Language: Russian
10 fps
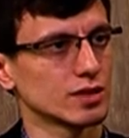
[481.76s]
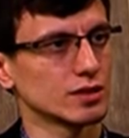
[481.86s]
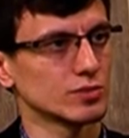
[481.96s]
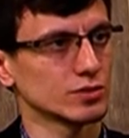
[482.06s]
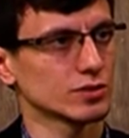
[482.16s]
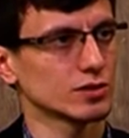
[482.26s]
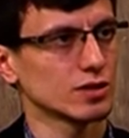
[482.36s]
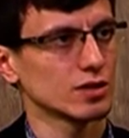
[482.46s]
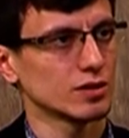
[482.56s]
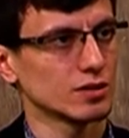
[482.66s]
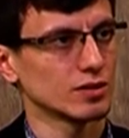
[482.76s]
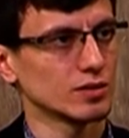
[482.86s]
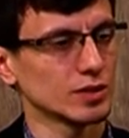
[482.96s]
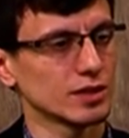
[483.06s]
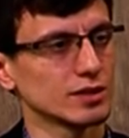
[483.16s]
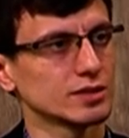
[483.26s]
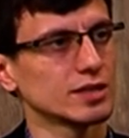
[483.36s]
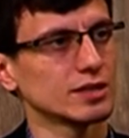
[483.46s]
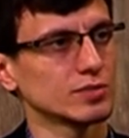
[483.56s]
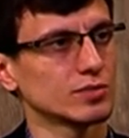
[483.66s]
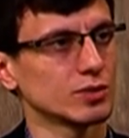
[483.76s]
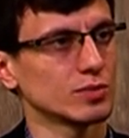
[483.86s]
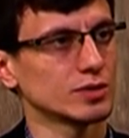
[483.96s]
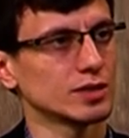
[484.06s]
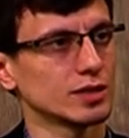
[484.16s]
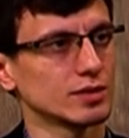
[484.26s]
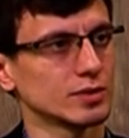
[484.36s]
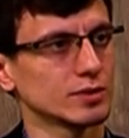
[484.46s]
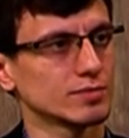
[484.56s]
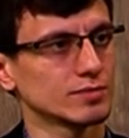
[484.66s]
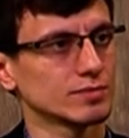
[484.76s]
одним из э, плохих деяний, прелюбодеяний именно.